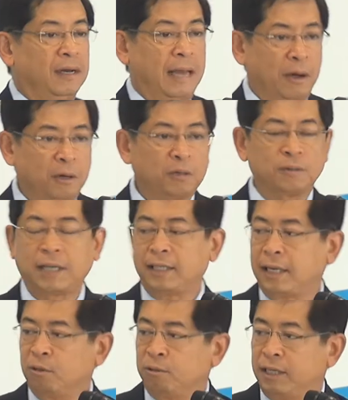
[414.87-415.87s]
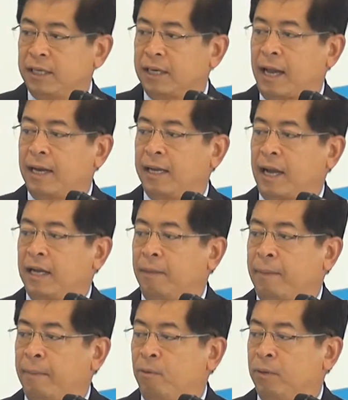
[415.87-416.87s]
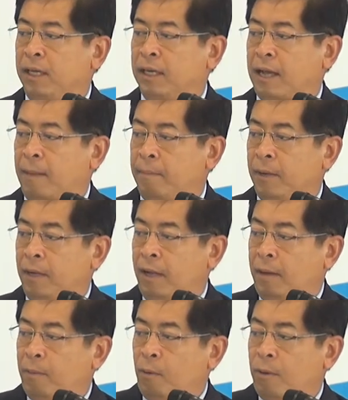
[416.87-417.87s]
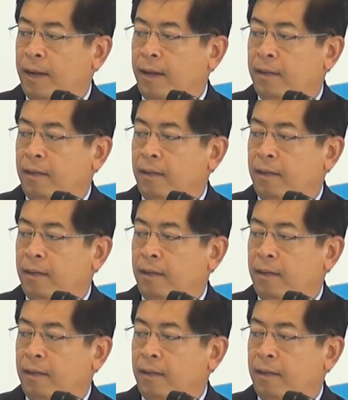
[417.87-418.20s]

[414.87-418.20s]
แล้วก็ต้องใช้เทคโนโลยีทั้งนั้นในการที่จะไปพวกนี้นะครับ เพราะว่า